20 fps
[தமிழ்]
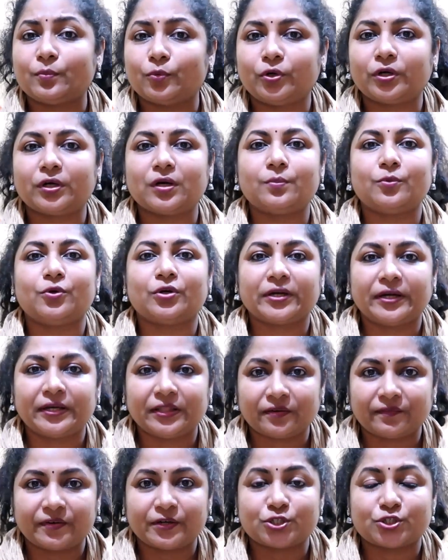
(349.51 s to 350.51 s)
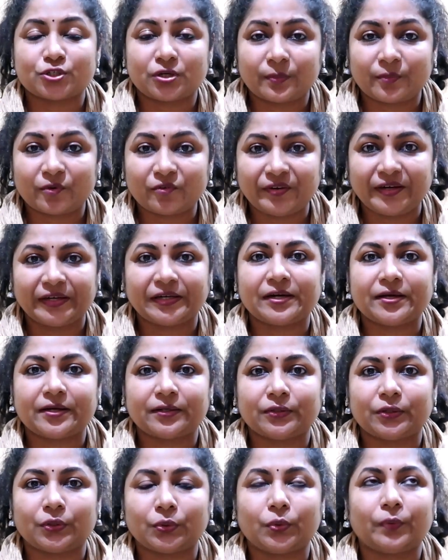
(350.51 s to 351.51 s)
முழுக்க முழுக்க இந்த வருஷம் நம்ம வீட்டில்
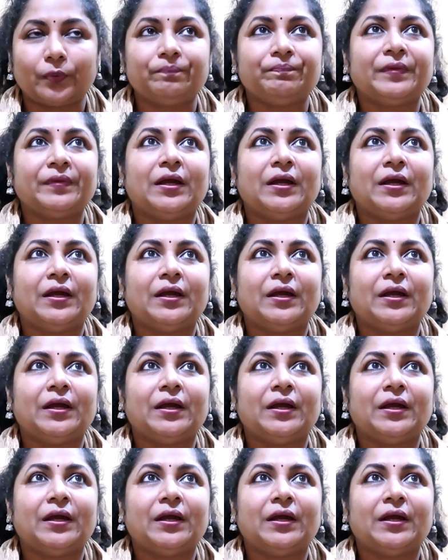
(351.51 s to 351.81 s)
இருந்திருக்கோம்